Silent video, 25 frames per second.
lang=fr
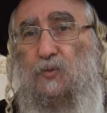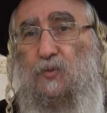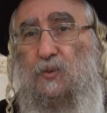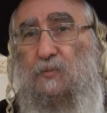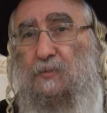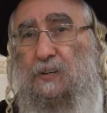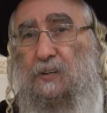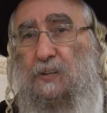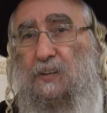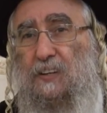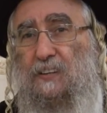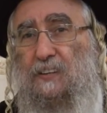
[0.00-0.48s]

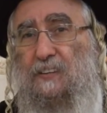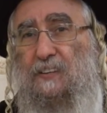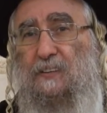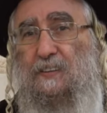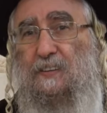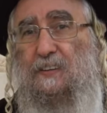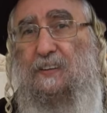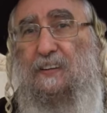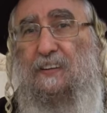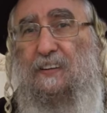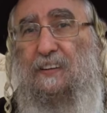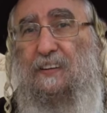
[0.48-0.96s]

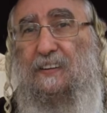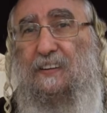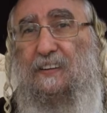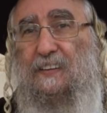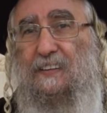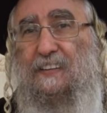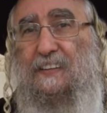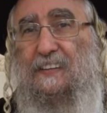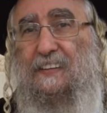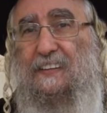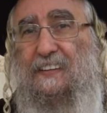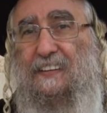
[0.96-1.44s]
rançons.
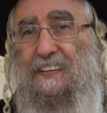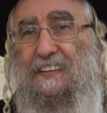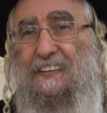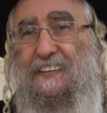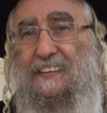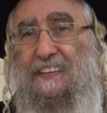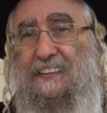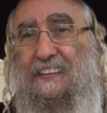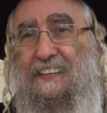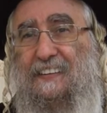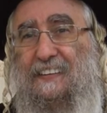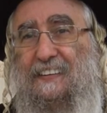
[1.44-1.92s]
Des
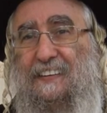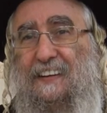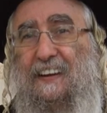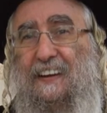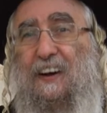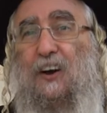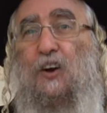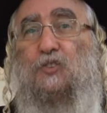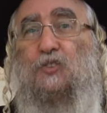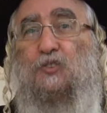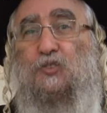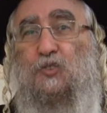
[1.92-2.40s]
rançons. Des
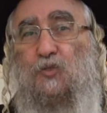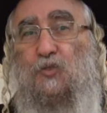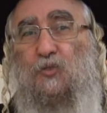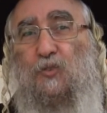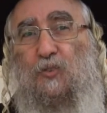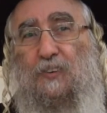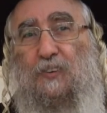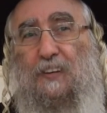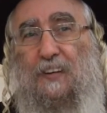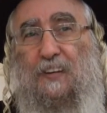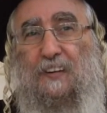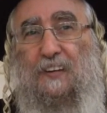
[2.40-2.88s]
rançons.